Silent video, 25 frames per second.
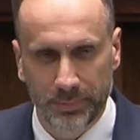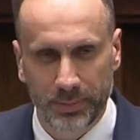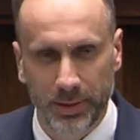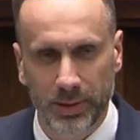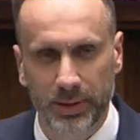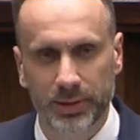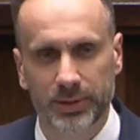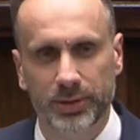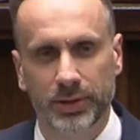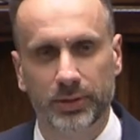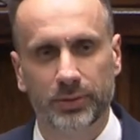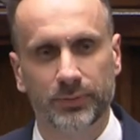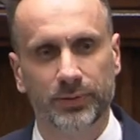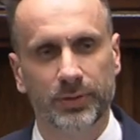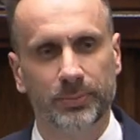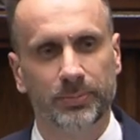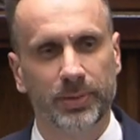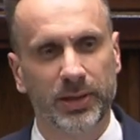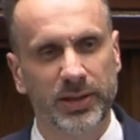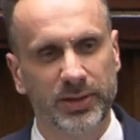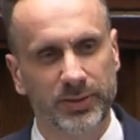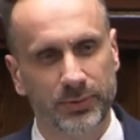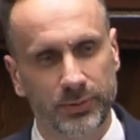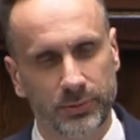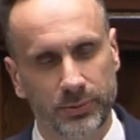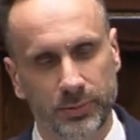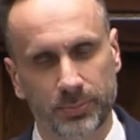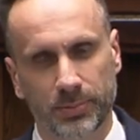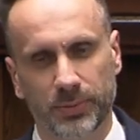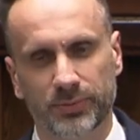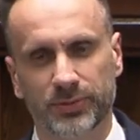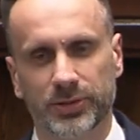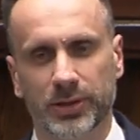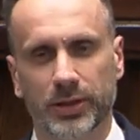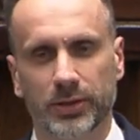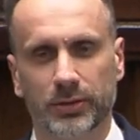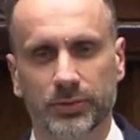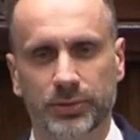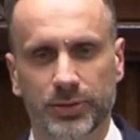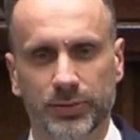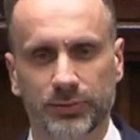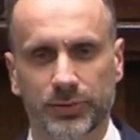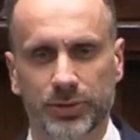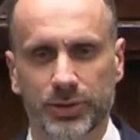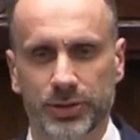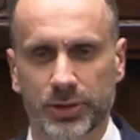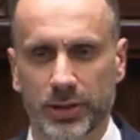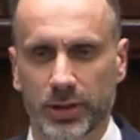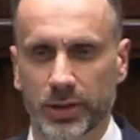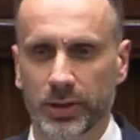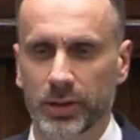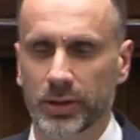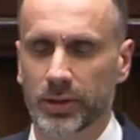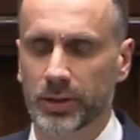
ale, szanowni państwo, tu powstaje oczywiście